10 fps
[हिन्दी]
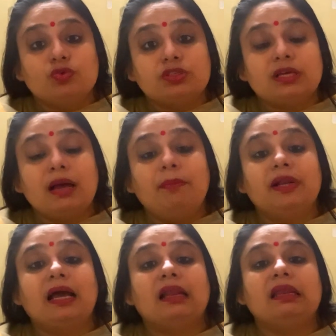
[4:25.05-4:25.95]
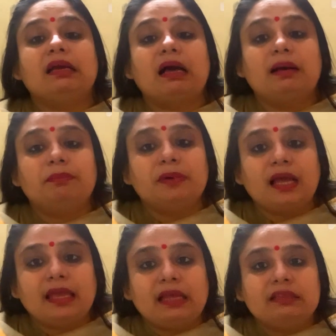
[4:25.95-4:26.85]
उसका बनाने का
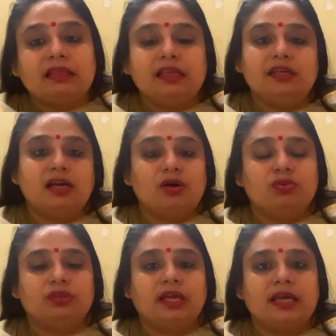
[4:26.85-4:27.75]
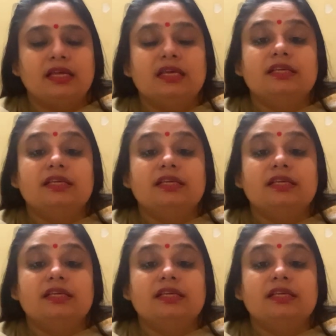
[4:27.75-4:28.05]
अपना एक तरीका होता है